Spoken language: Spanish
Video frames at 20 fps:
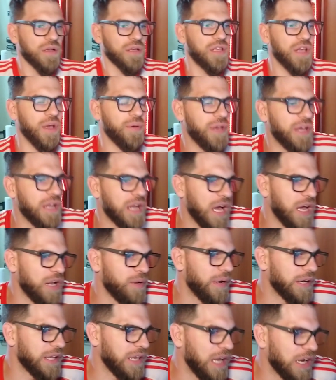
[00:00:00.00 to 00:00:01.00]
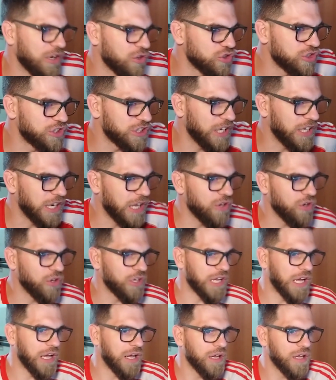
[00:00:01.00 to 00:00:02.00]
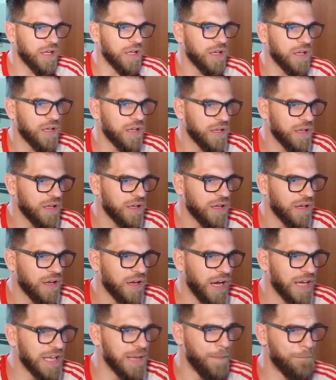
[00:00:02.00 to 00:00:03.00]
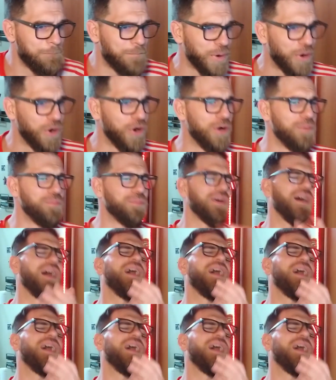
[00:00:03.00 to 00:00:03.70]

Qué bien Álvarez, la concha de la lora. ¡Ay, pum!